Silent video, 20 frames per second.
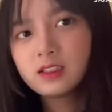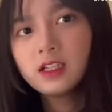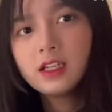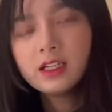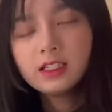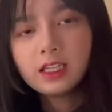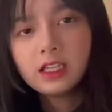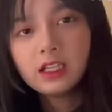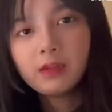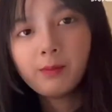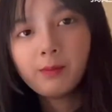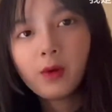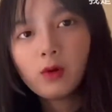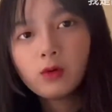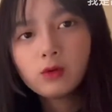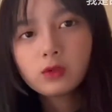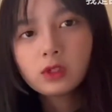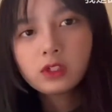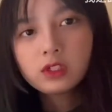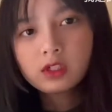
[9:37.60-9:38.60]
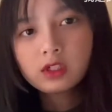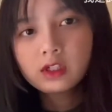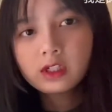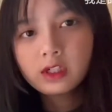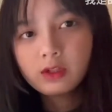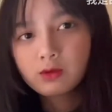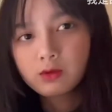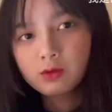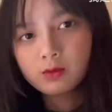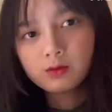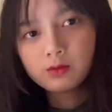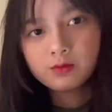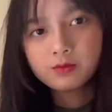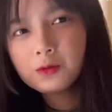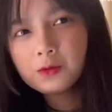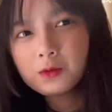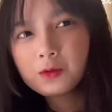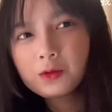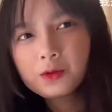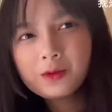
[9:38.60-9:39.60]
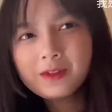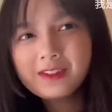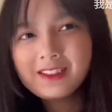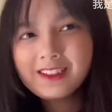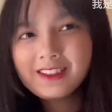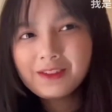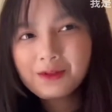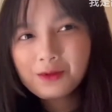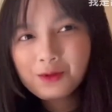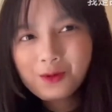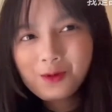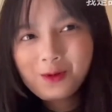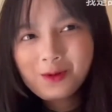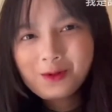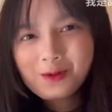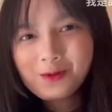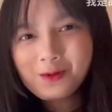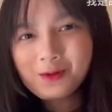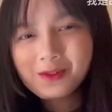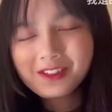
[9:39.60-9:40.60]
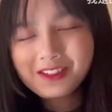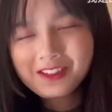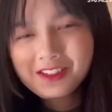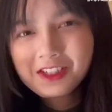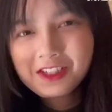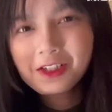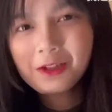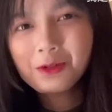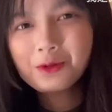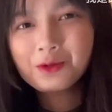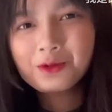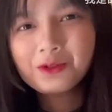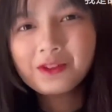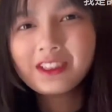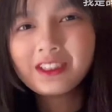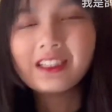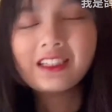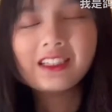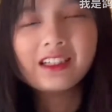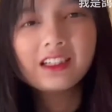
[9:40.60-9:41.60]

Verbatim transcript: 它的包装是这种，瞬间戳中我的少女心。